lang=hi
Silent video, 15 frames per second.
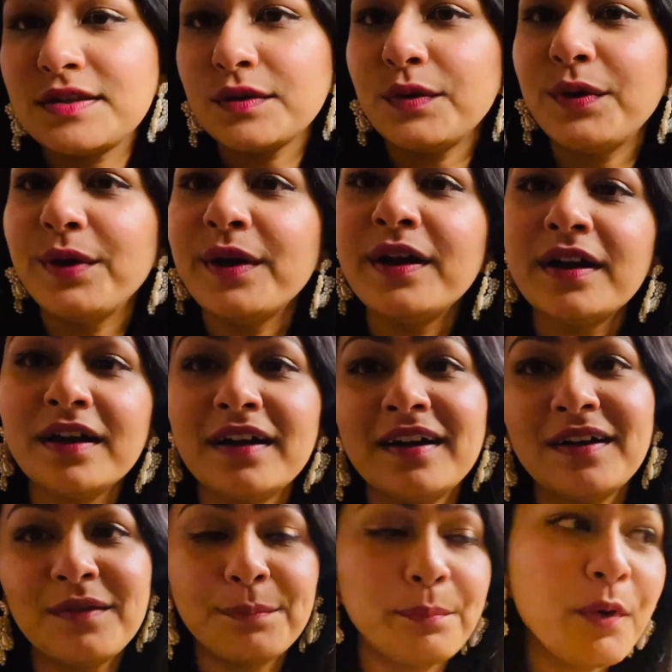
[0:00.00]
तो
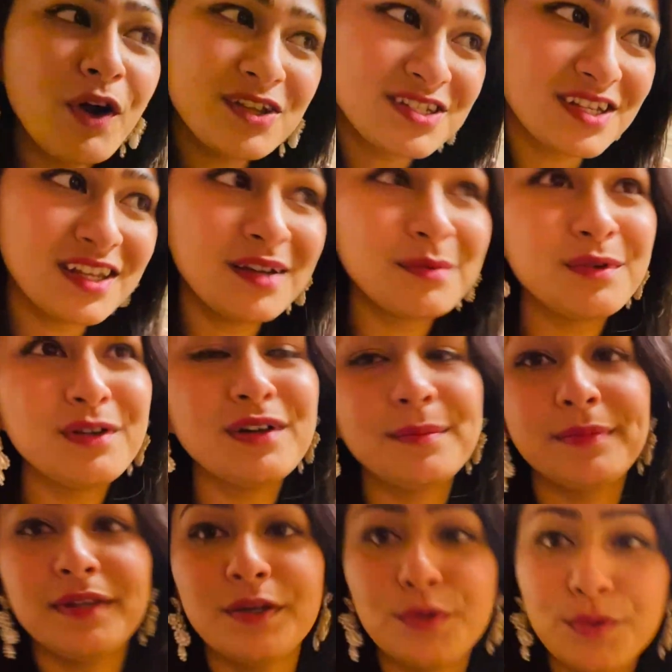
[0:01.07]
पहुँच गए हम लोग
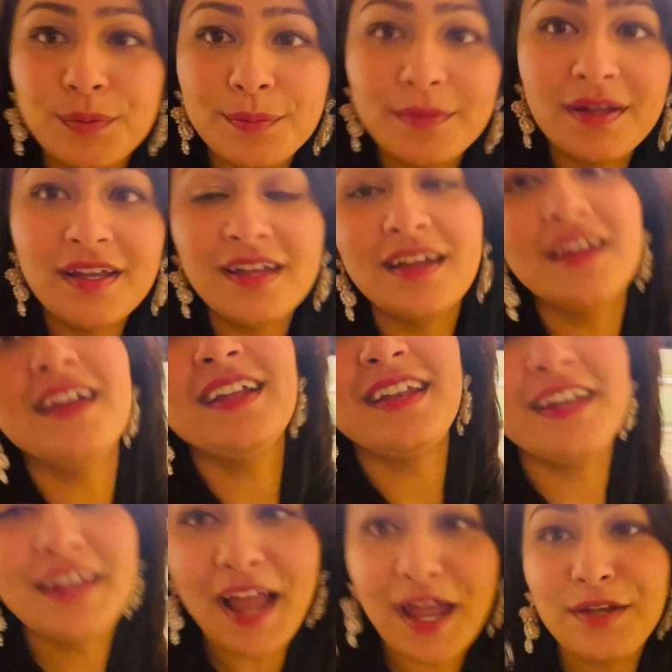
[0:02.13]
अपने रूम में
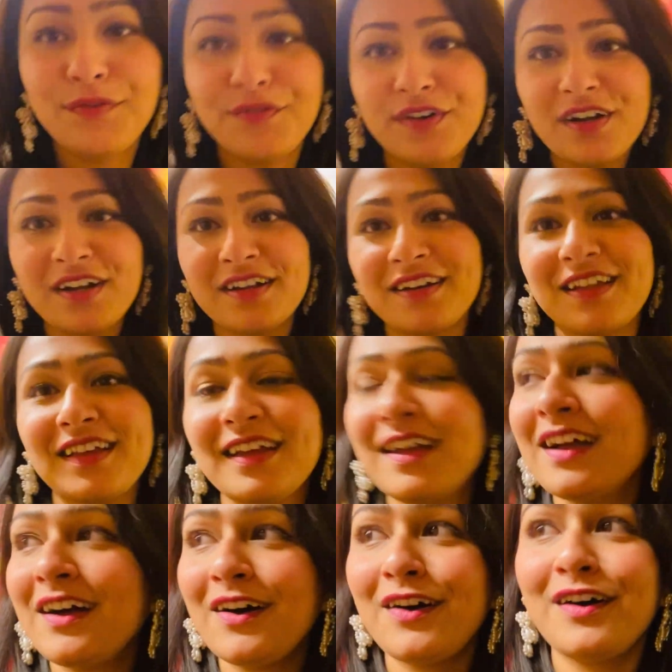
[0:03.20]
नाइट वॉक करके
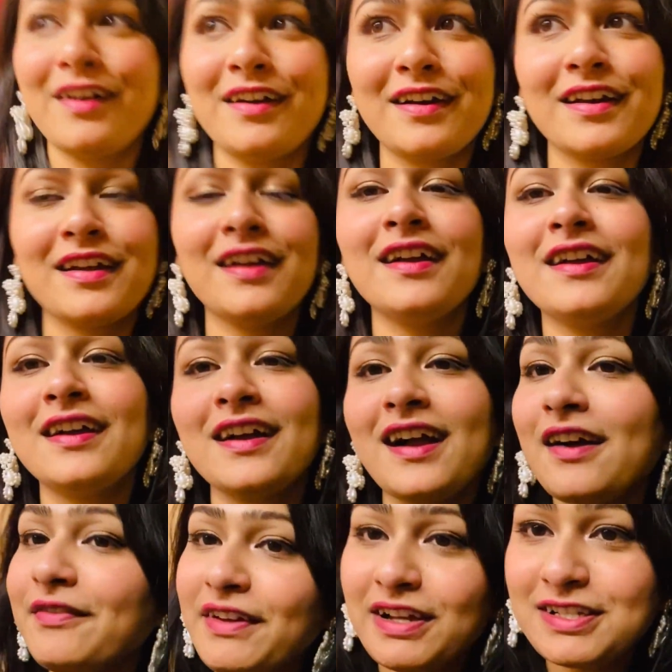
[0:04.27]
और
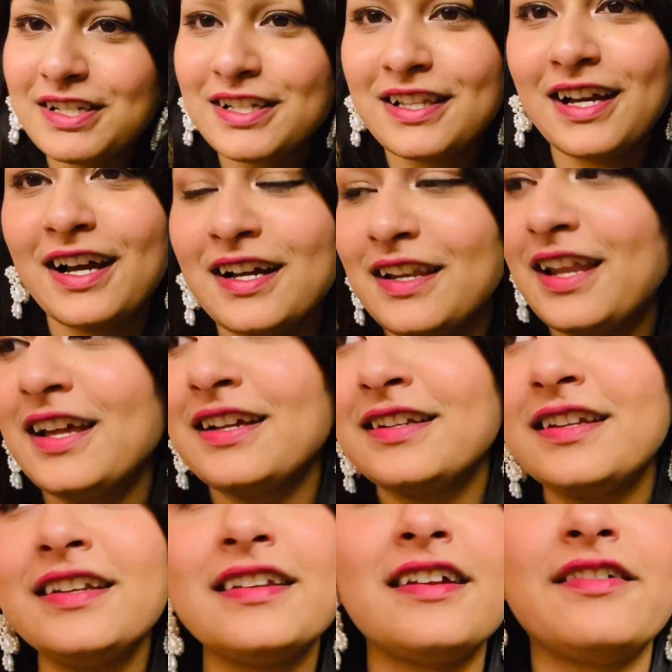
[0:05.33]
काफ़ी अच्छा था लाइक
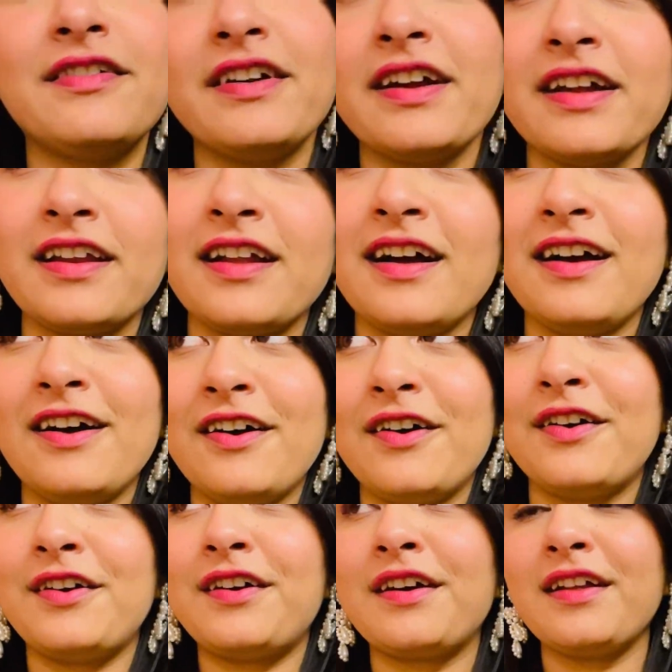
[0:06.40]
डिनर वगैरह
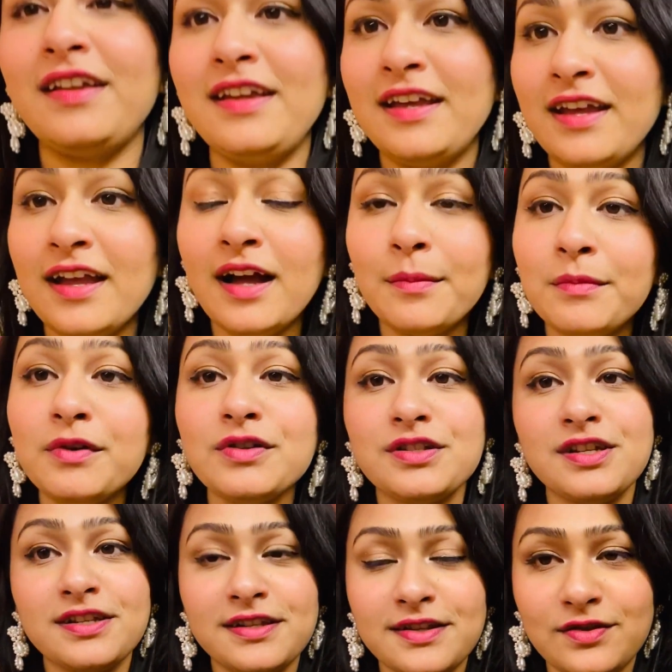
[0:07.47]
और ये हम लोग
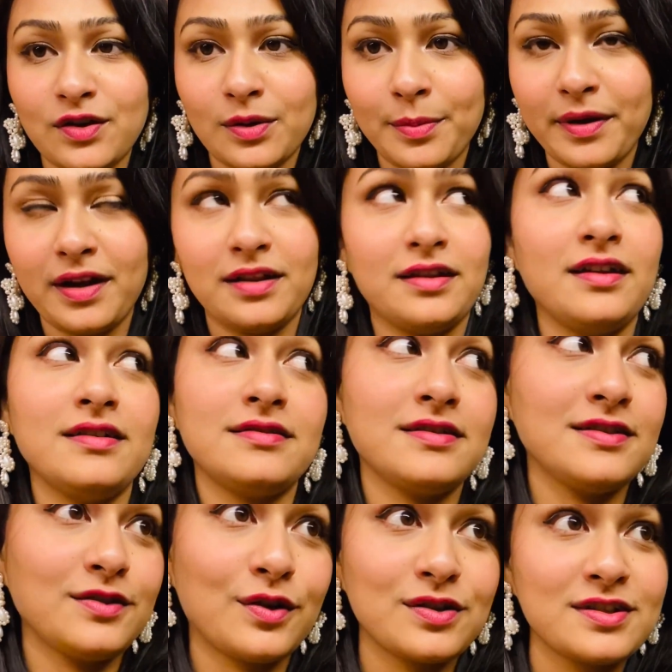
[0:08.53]
जिस रिजॉर्ट में रहते हैं इस
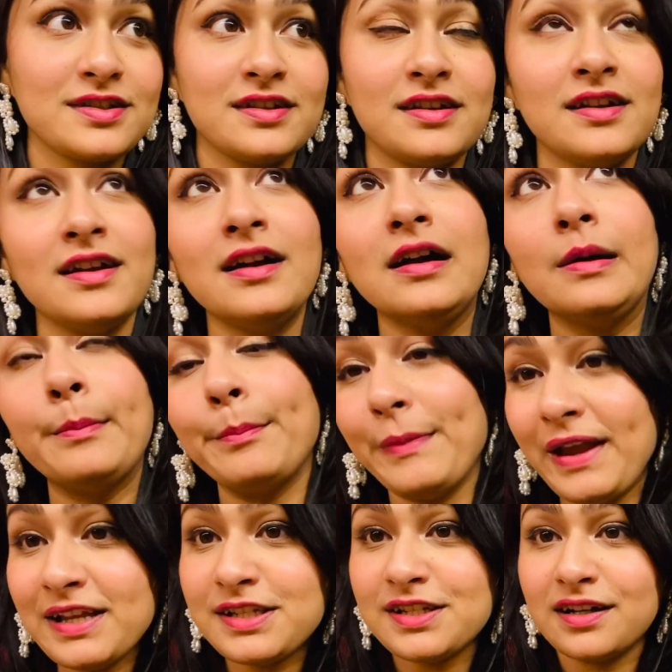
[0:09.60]
रिजॉर्ट से
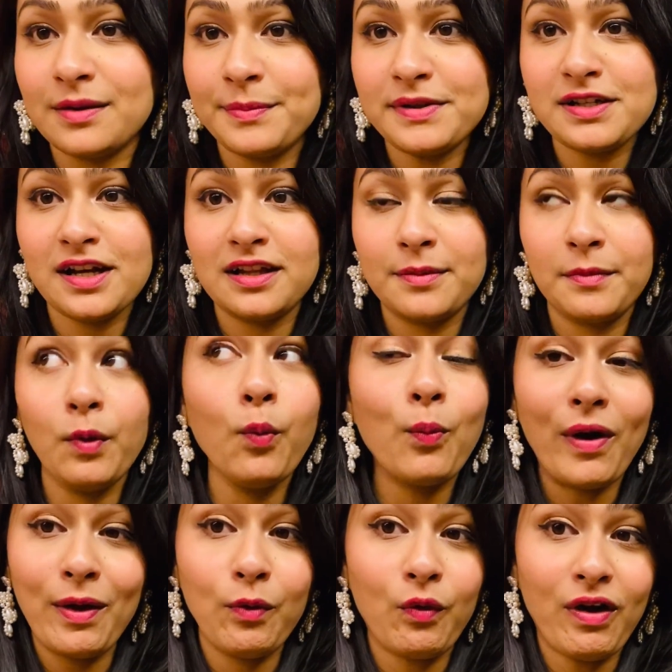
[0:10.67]
मेन जगह पे जाने में वो
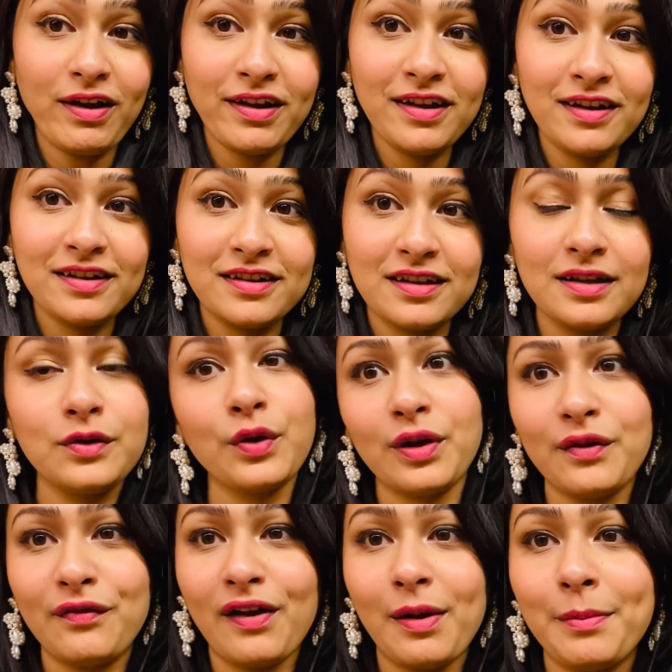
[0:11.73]
बाई वॉकिंग करके
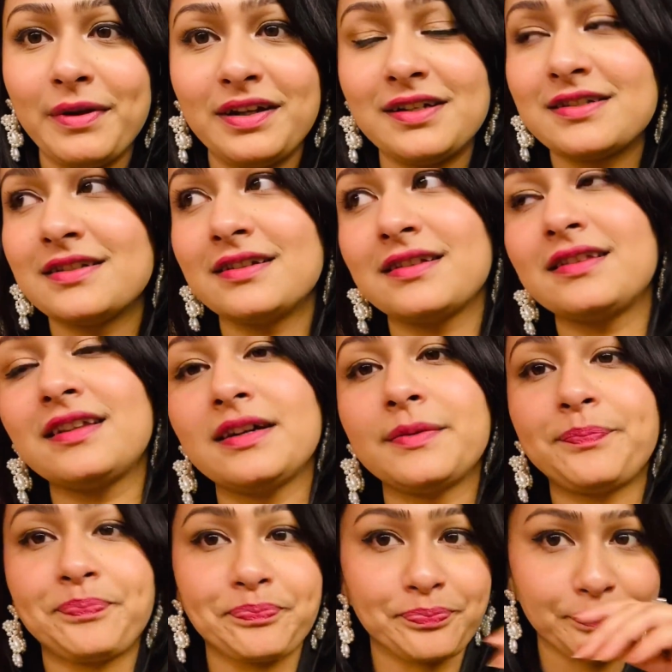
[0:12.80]
25 मिनट्स लगता
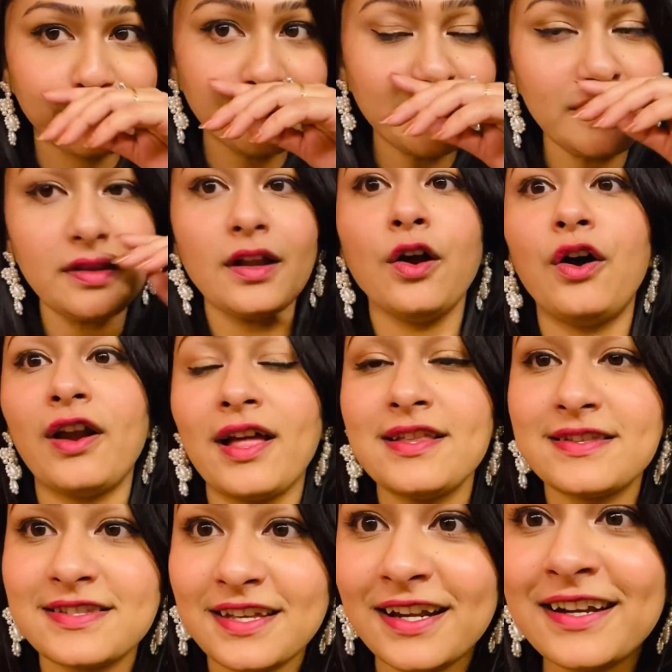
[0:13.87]
है और आज
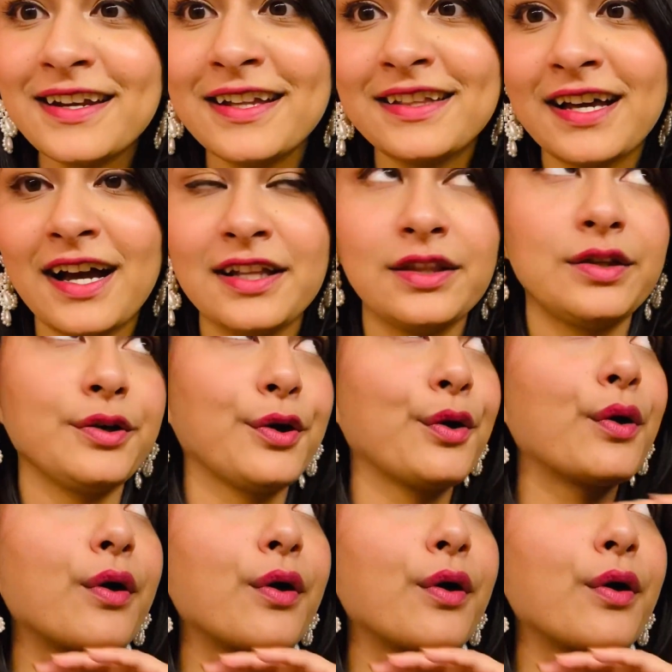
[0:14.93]
संडे था तो